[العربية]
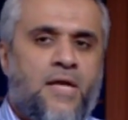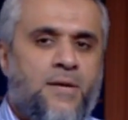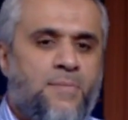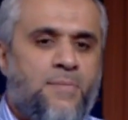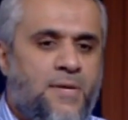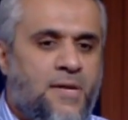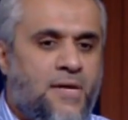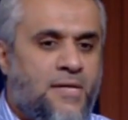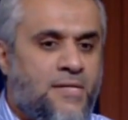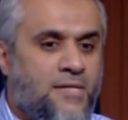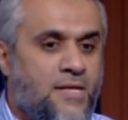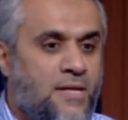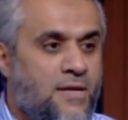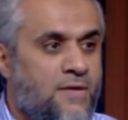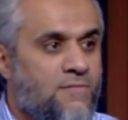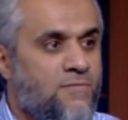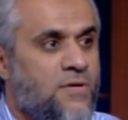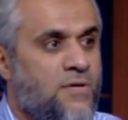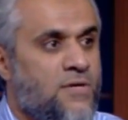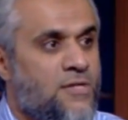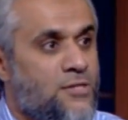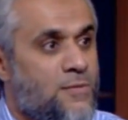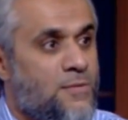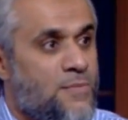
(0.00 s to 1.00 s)
طيب احنا عندنا
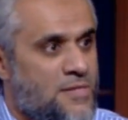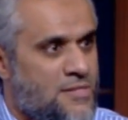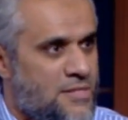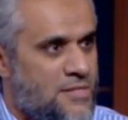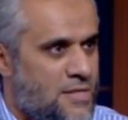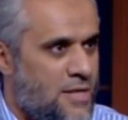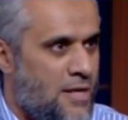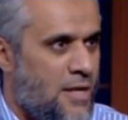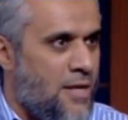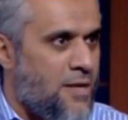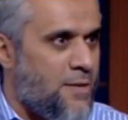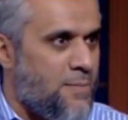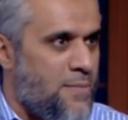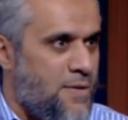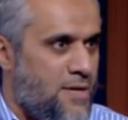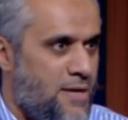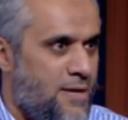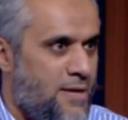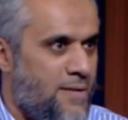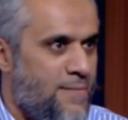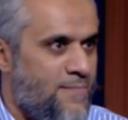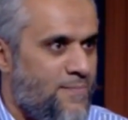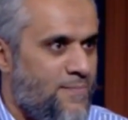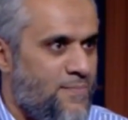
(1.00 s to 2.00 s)
في شبه الجزيره
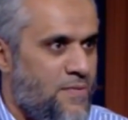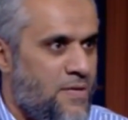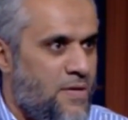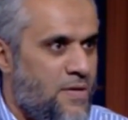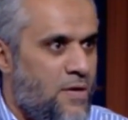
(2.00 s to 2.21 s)
العربيه نعم.